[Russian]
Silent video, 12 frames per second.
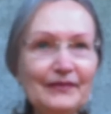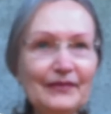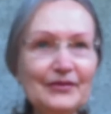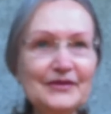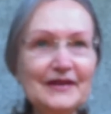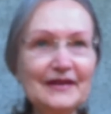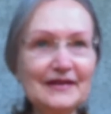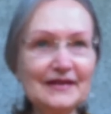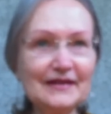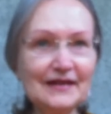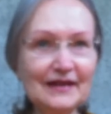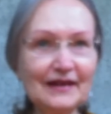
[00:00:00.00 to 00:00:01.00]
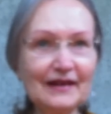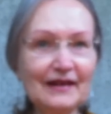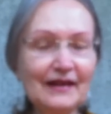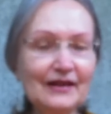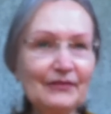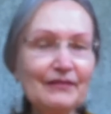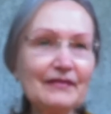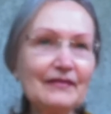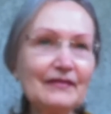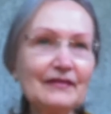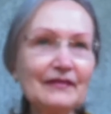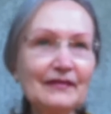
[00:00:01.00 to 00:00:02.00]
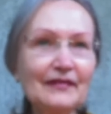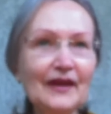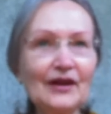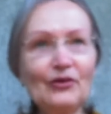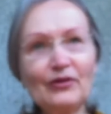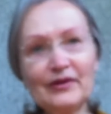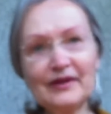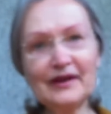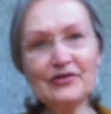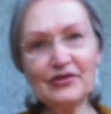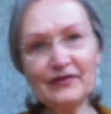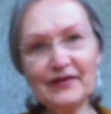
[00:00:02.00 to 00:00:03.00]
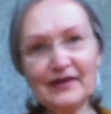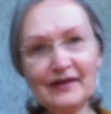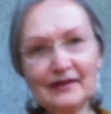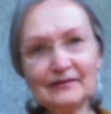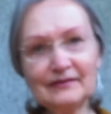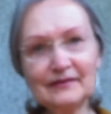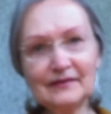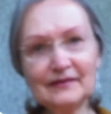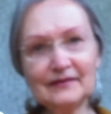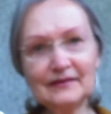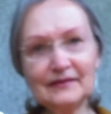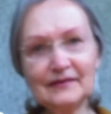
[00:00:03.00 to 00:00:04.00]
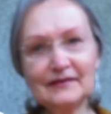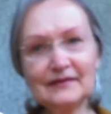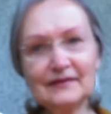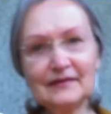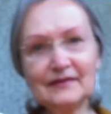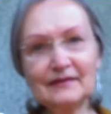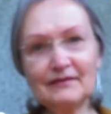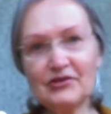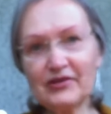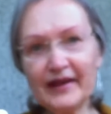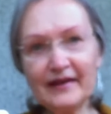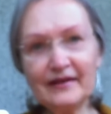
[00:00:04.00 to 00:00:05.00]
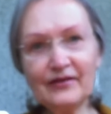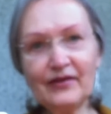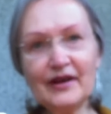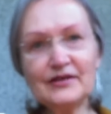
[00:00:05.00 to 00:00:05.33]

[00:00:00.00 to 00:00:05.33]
Просто рыцарские. Он, очевидно, мечтает о вас,